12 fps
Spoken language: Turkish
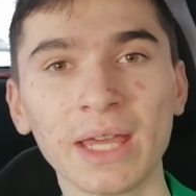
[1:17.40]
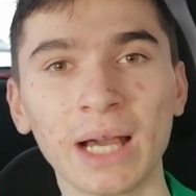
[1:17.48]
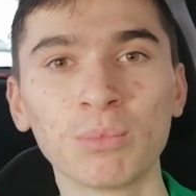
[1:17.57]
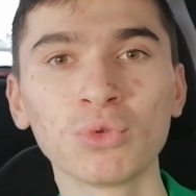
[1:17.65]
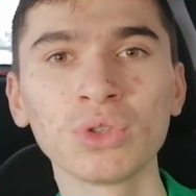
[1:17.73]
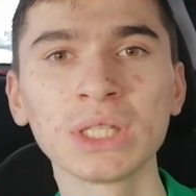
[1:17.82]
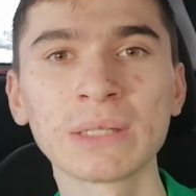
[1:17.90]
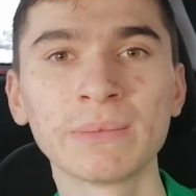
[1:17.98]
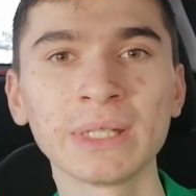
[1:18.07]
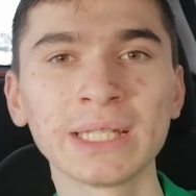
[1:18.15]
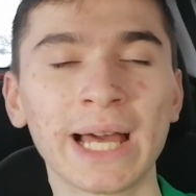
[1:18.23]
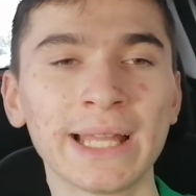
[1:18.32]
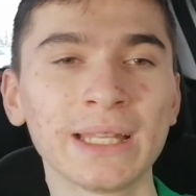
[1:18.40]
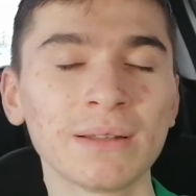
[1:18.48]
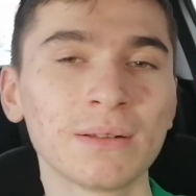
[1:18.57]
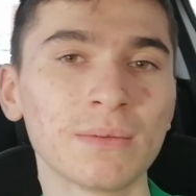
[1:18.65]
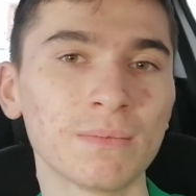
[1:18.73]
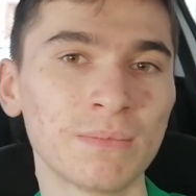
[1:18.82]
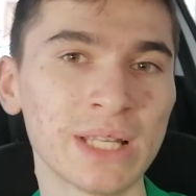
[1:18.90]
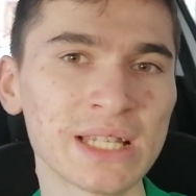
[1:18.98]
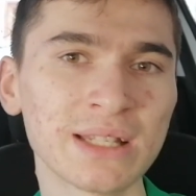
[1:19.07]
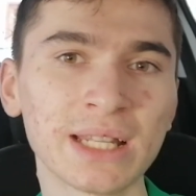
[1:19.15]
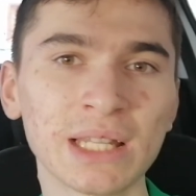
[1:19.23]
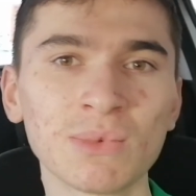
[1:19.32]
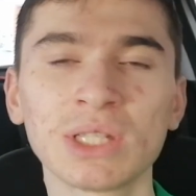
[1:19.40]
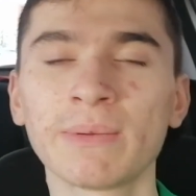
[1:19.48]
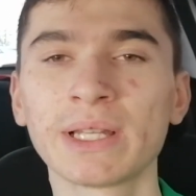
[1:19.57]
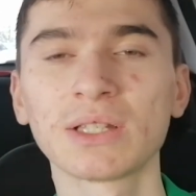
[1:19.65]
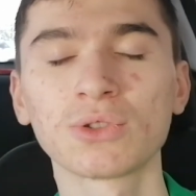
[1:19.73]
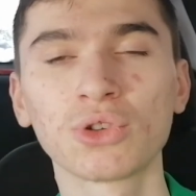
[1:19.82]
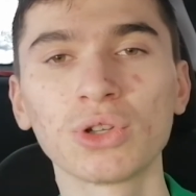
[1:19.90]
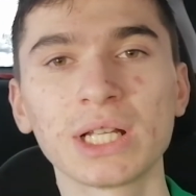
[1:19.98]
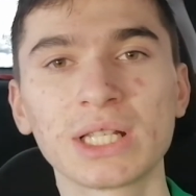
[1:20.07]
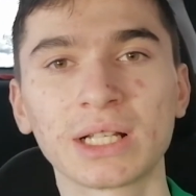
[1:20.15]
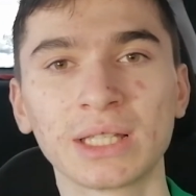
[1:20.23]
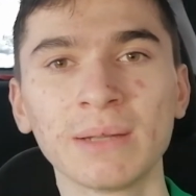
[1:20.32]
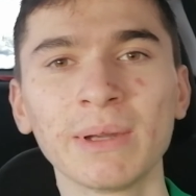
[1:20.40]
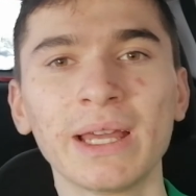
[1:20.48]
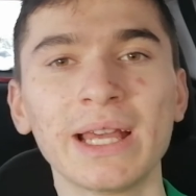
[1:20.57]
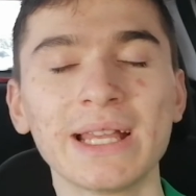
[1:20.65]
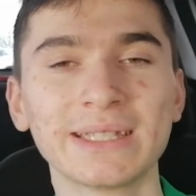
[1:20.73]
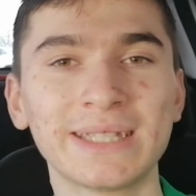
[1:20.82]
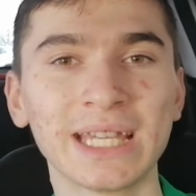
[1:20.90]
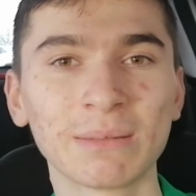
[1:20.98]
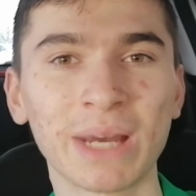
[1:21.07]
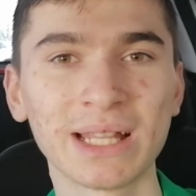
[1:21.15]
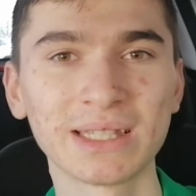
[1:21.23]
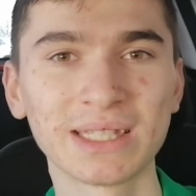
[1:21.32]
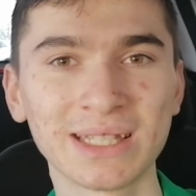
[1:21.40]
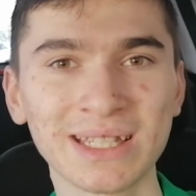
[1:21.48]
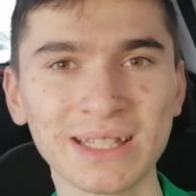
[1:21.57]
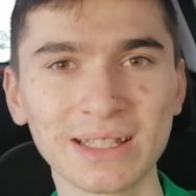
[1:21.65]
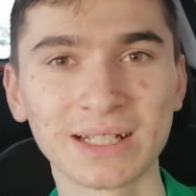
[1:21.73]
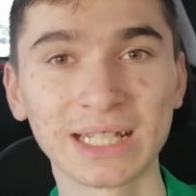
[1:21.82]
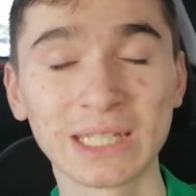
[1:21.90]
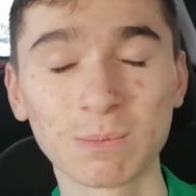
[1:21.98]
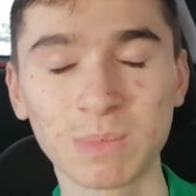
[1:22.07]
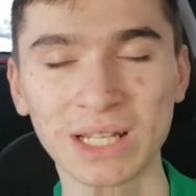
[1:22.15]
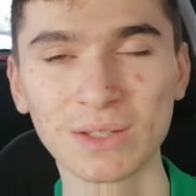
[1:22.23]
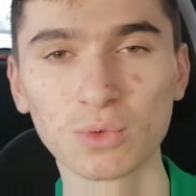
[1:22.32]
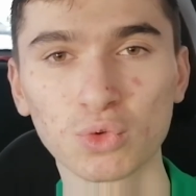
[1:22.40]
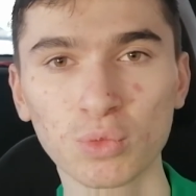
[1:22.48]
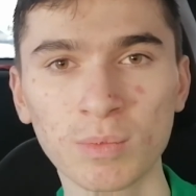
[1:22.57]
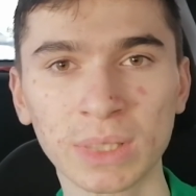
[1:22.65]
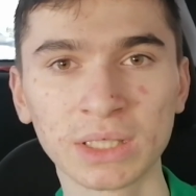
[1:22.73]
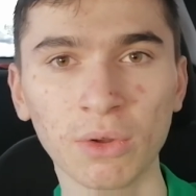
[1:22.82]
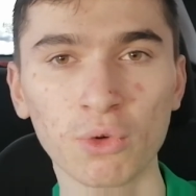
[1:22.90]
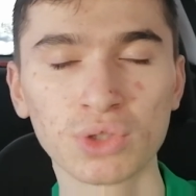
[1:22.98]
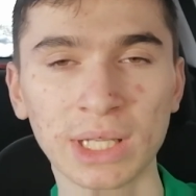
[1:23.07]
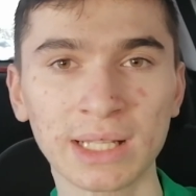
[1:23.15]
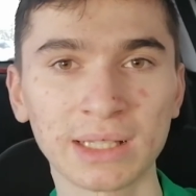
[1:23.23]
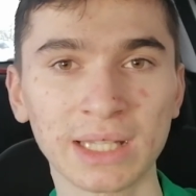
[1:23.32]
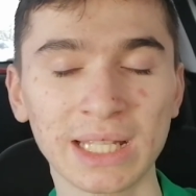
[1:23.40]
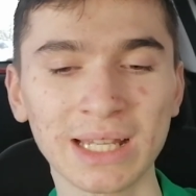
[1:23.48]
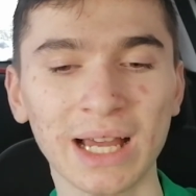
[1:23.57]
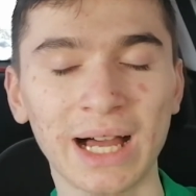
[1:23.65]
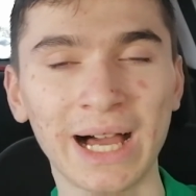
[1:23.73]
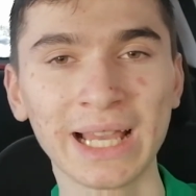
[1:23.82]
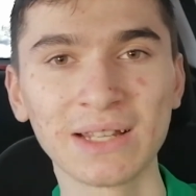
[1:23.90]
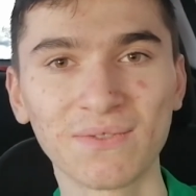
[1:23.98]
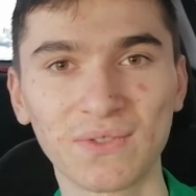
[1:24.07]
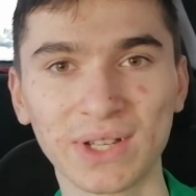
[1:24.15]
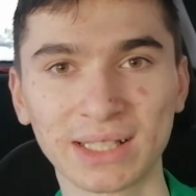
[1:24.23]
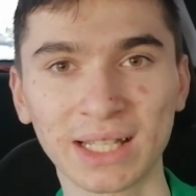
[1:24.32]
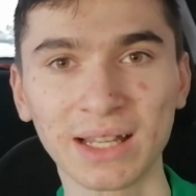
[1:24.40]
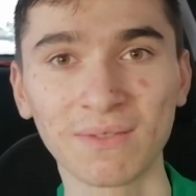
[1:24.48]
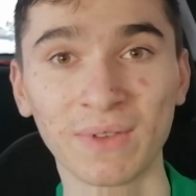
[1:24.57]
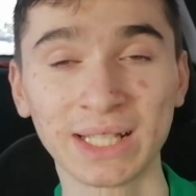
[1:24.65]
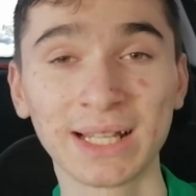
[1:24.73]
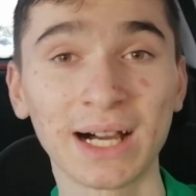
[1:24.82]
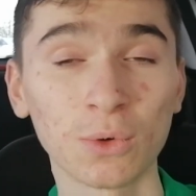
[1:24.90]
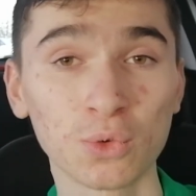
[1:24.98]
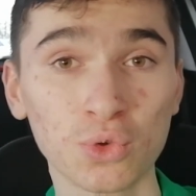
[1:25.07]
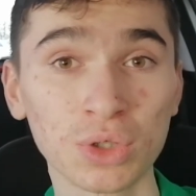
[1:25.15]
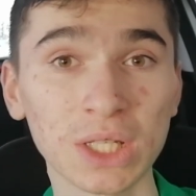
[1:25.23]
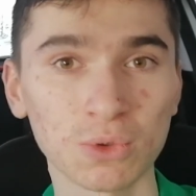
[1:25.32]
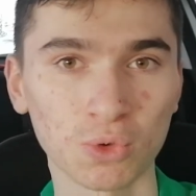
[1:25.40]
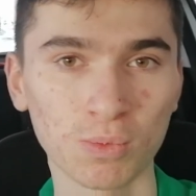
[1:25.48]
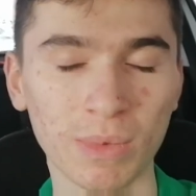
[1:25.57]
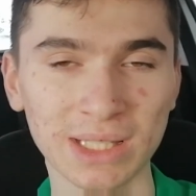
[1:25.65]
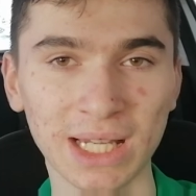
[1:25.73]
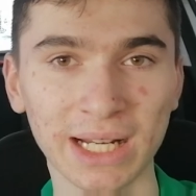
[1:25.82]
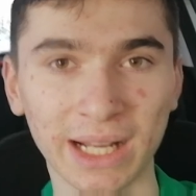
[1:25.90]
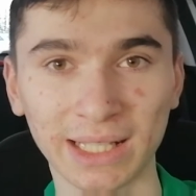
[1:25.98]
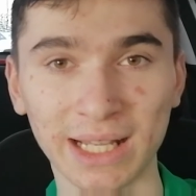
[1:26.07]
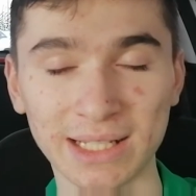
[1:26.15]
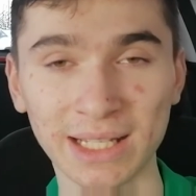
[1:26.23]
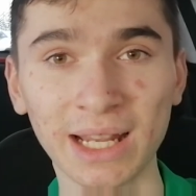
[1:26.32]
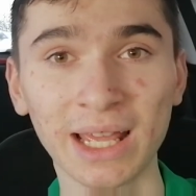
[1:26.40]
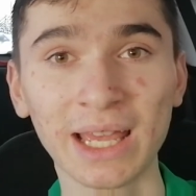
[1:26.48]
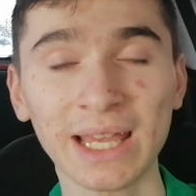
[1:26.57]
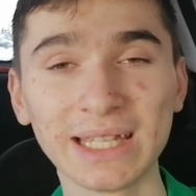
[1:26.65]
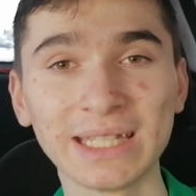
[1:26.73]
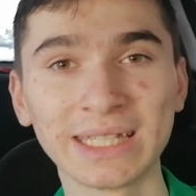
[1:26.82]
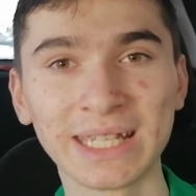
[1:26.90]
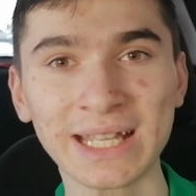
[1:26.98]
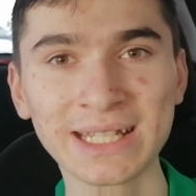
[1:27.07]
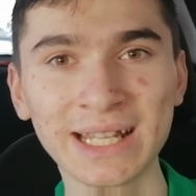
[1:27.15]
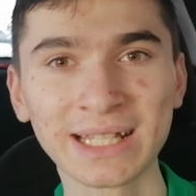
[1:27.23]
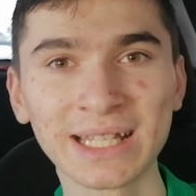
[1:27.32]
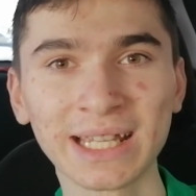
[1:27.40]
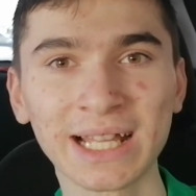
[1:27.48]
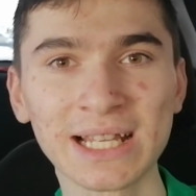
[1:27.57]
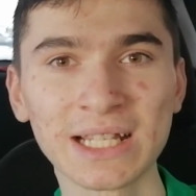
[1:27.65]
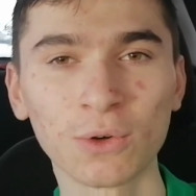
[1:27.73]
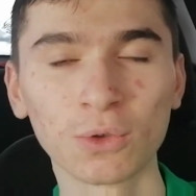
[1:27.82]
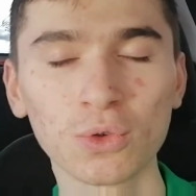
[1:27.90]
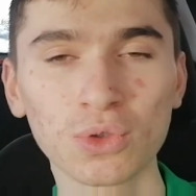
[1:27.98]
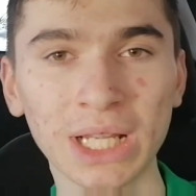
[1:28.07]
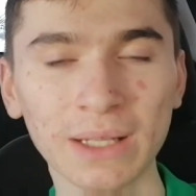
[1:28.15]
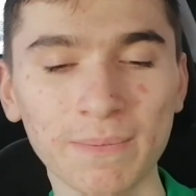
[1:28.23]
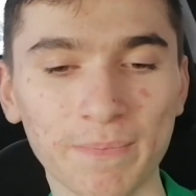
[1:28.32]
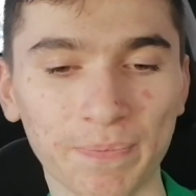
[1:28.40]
Ya bunun gibi yani birinci nedenimizi ben size şöyle açıklayayım. Segmentinin rakiplerinin sunmadığı özellikleri aynı fiyata ve daha ucuza sunması arkadaşlar. İkinci nedene gelecek olursak